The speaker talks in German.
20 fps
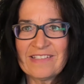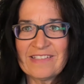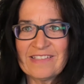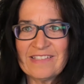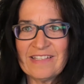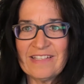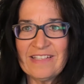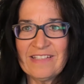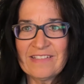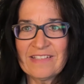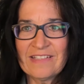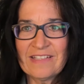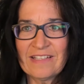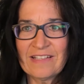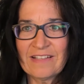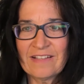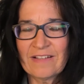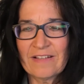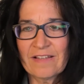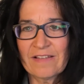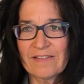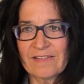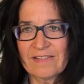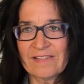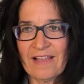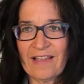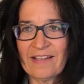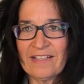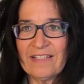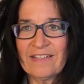
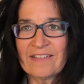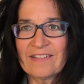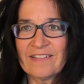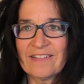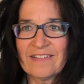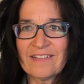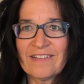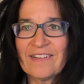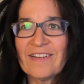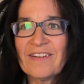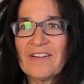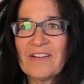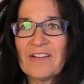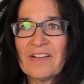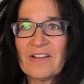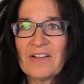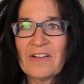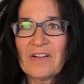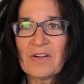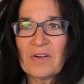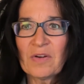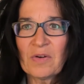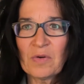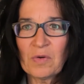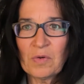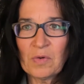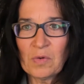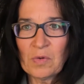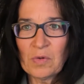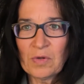Dating-Seiten
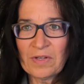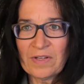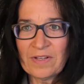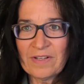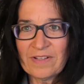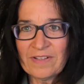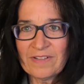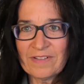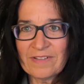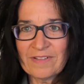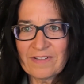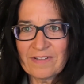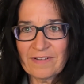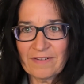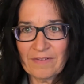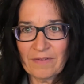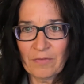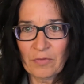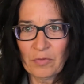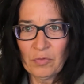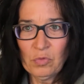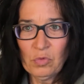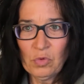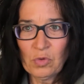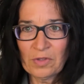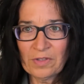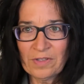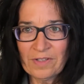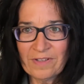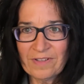und
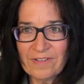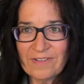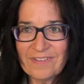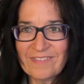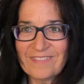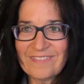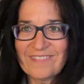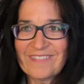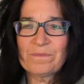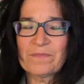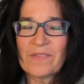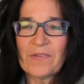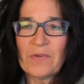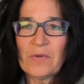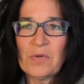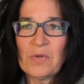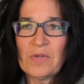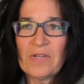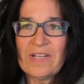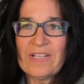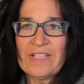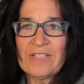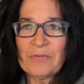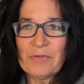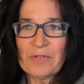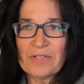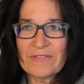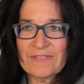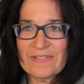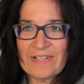Suchen und ich
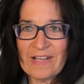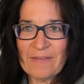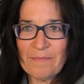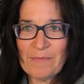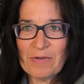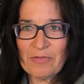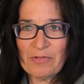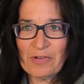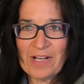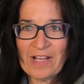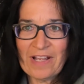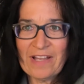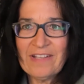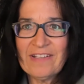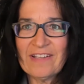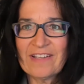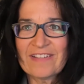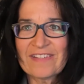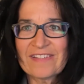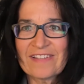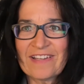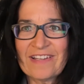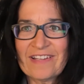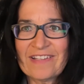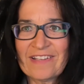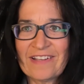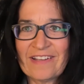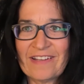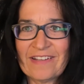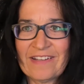würde es gerne mal von der anderen
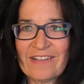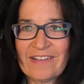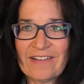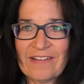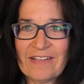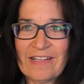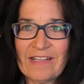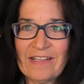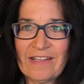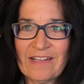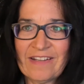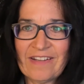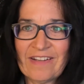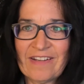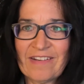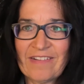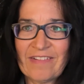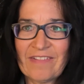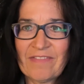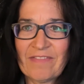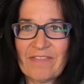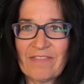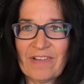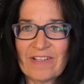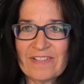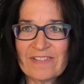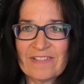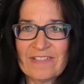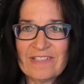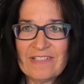Seite angehen.
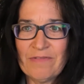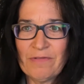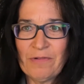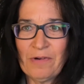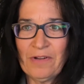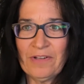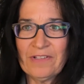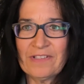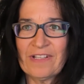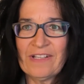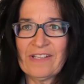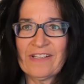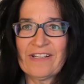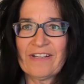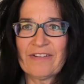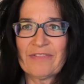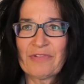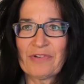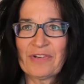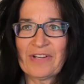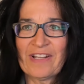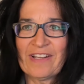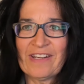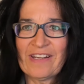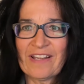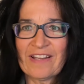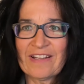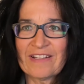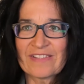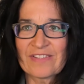Was sind die Vorteile davon,
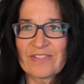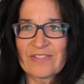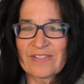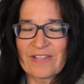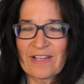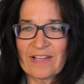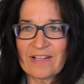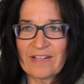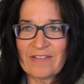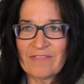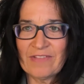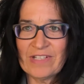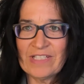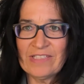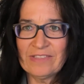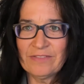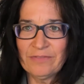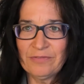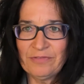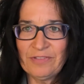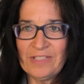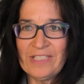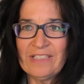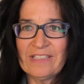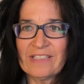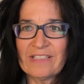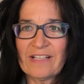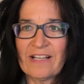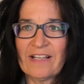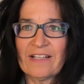allein zu sein? Welche
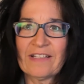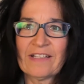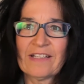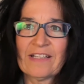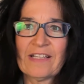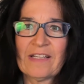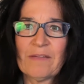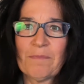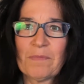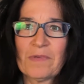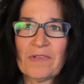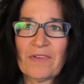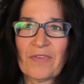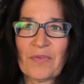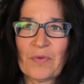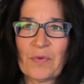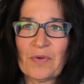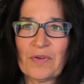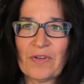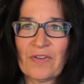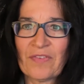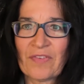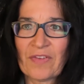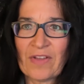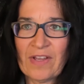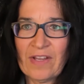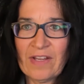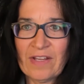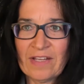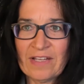Fähigkeiten gibt es uns?
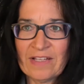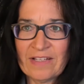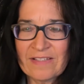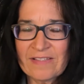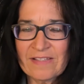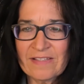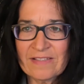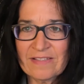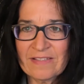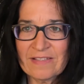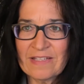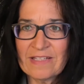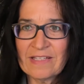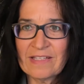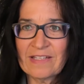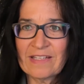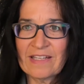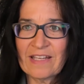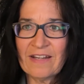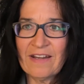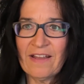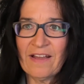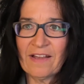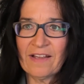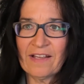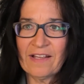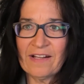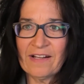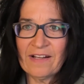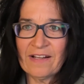Ist es nicht
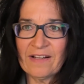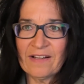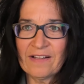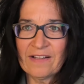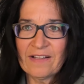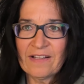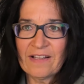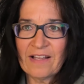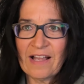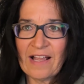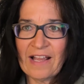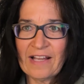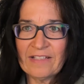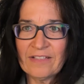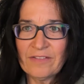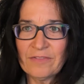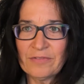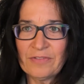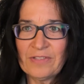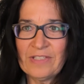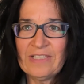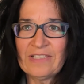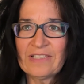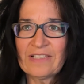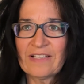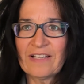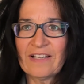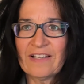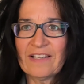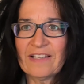generell eine
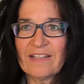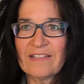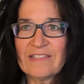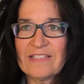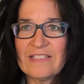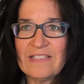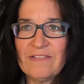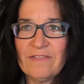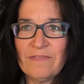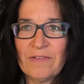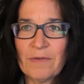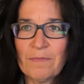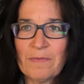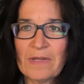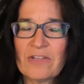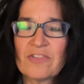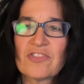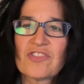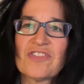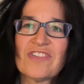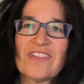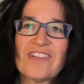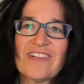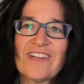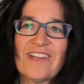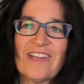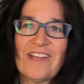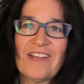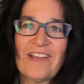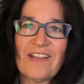Fähigkeit, die wir
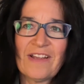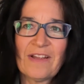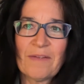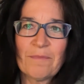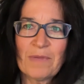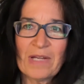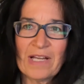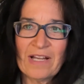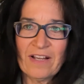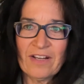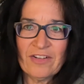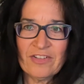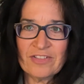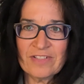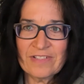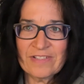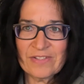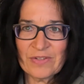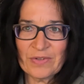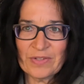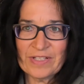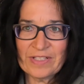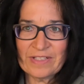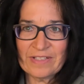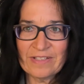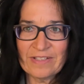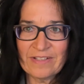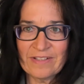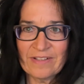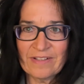Menschen beherrschen
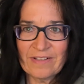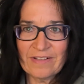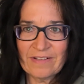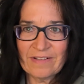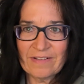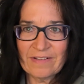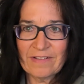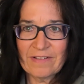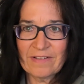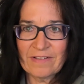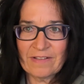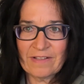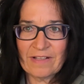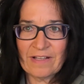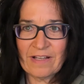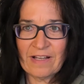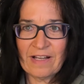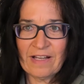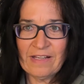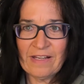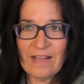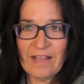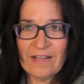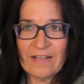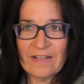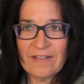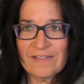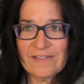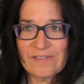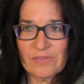sollten,
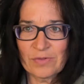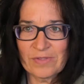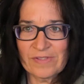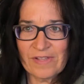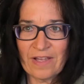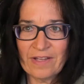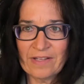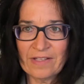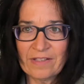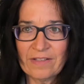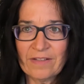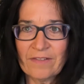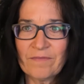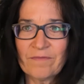allein zu sein?